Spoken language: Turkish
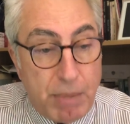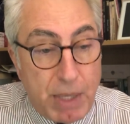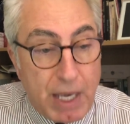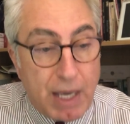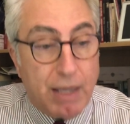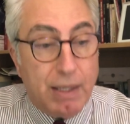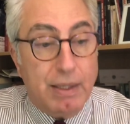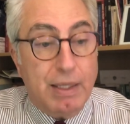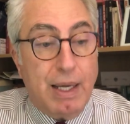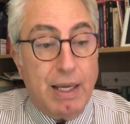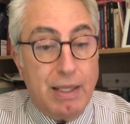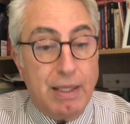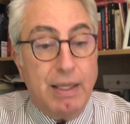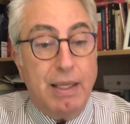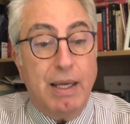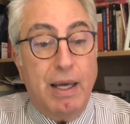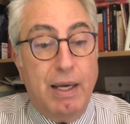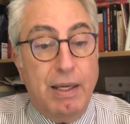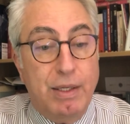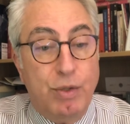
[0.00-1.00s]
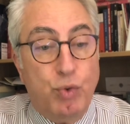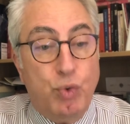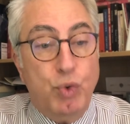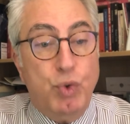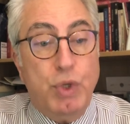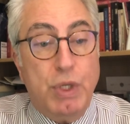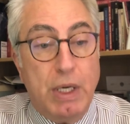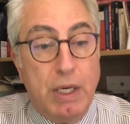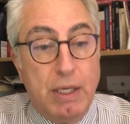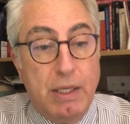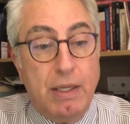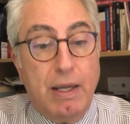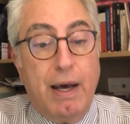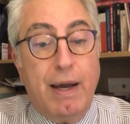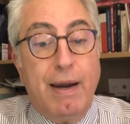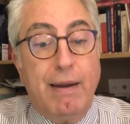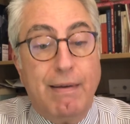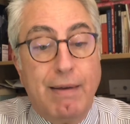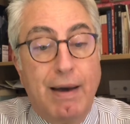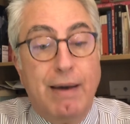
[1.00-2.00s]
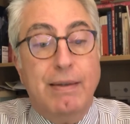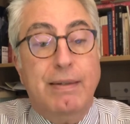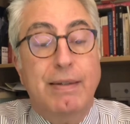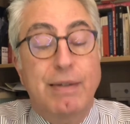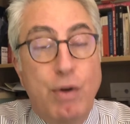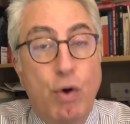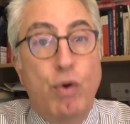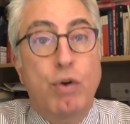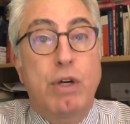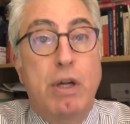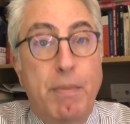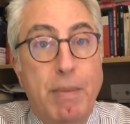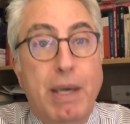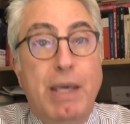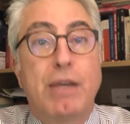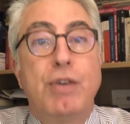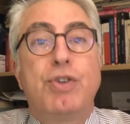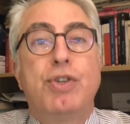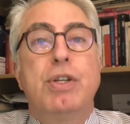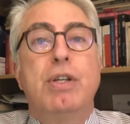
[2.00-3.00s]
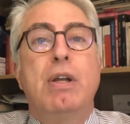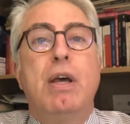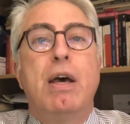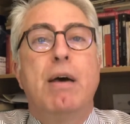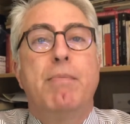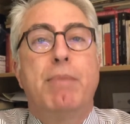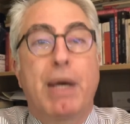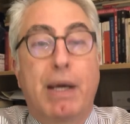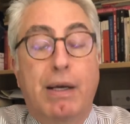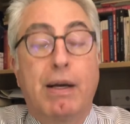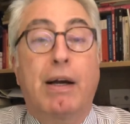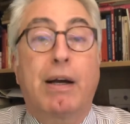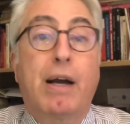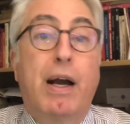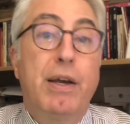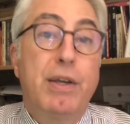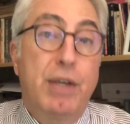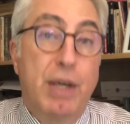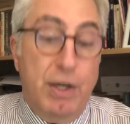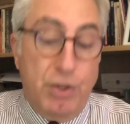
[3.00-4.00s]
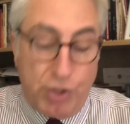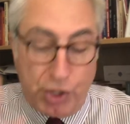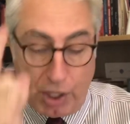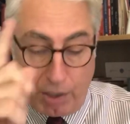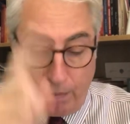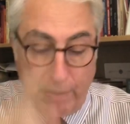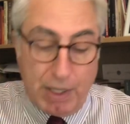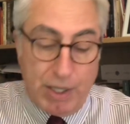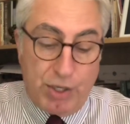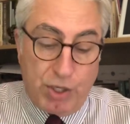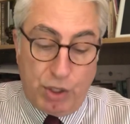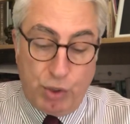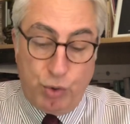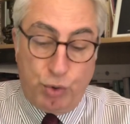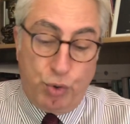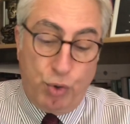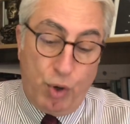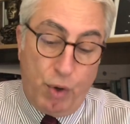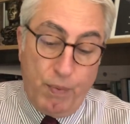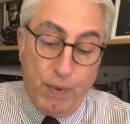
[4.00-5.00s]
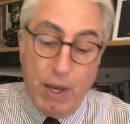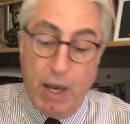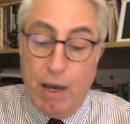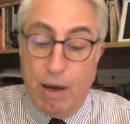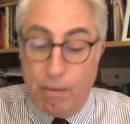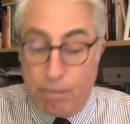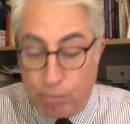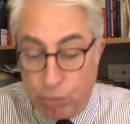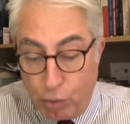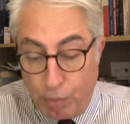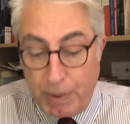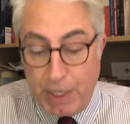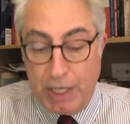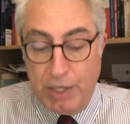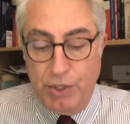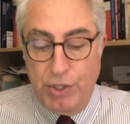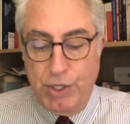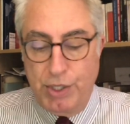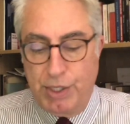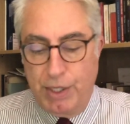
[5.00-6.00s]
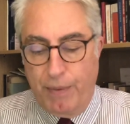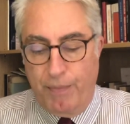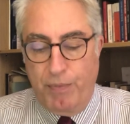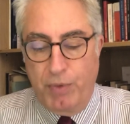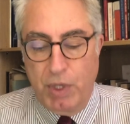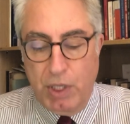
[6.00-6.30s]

bir yandan hani Türkiye'nin harekatını önlemek için PKK'yı geri çekmeye çalışıyor. Bu birincisi.